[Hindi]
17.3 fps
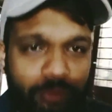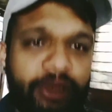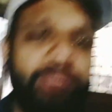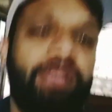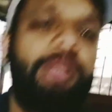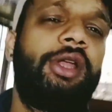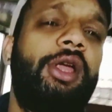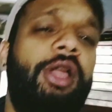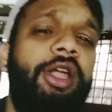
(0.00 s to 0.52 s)
जो भी
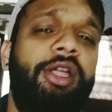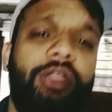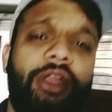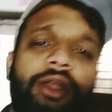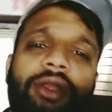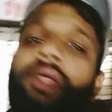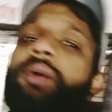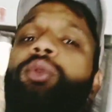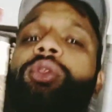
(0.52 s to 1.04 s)
अंदर का
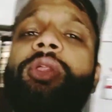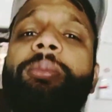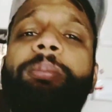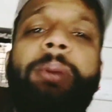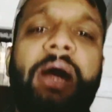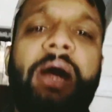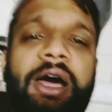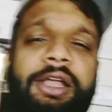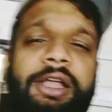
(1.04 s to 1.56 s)
कंटेंट था वो सब
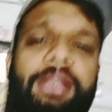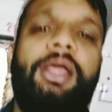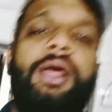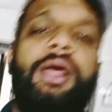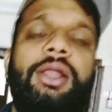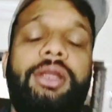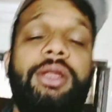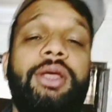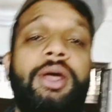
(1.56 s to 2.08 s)
बाहर
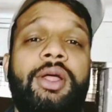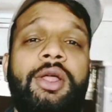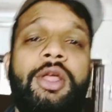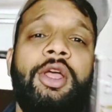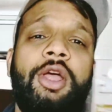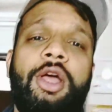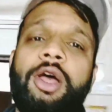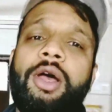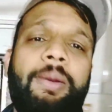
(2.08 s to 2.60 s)
निकाल दिया
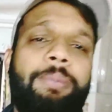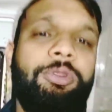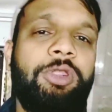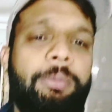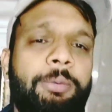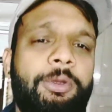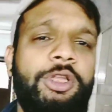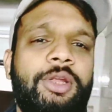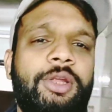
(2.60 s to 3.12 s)
अब
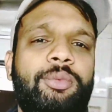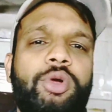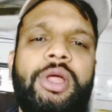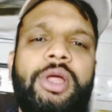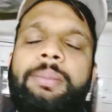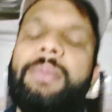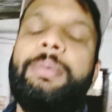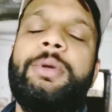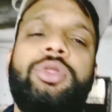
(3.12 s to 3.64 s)
सब खत्म हो
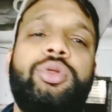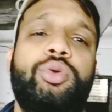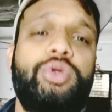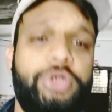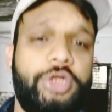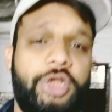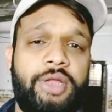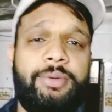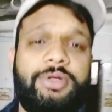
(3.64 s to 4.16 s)
गया मेरे पास
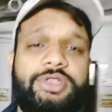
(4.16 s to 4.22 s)
कुछ नहीं